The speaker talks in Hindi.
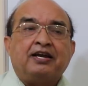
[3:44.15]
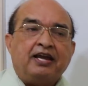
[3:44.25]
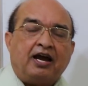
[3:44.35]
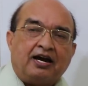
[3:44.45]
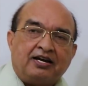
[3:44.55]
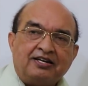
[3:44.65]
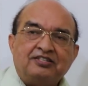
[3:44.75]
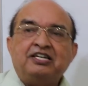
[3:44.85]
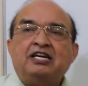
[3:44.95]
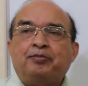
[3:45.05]
कि अगर
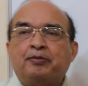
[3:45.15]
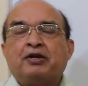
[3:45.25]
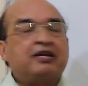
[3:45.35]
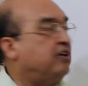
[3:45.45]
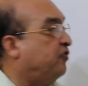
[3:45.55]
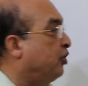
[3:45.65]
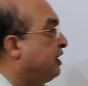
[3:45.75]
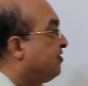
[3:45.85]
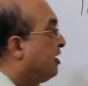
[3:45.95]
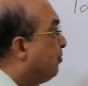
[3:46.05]
जीडीपी बढ़ रही है फॉर
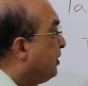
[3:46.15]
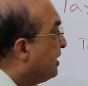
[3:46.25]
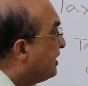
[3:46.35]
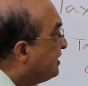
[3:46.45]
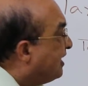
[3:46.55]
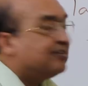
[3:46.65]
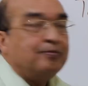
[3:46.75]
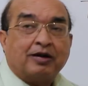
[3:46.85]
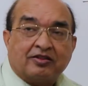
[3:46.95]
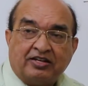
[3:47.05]
एग्जाम्पल अगर यहां से
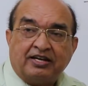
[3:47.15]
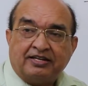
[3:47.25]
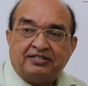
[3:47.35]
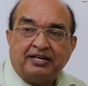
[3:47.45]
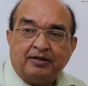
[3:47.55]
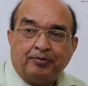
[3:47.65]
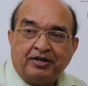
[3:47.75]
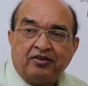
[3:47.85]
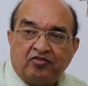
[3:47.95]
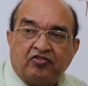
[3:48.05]
बढ़ती है
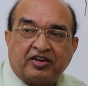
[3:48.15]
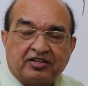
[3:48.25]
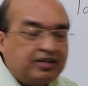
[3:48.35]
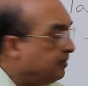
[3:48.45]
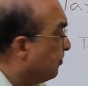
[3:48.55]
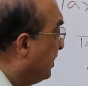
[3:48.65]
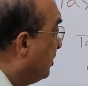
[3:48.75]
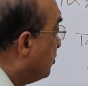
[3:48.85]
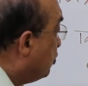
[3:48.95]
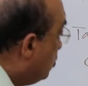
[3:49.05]
जीडीपी फर्दर
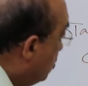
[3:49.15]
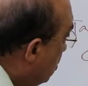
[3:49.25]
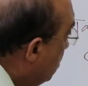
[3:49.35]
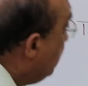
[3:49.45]
तो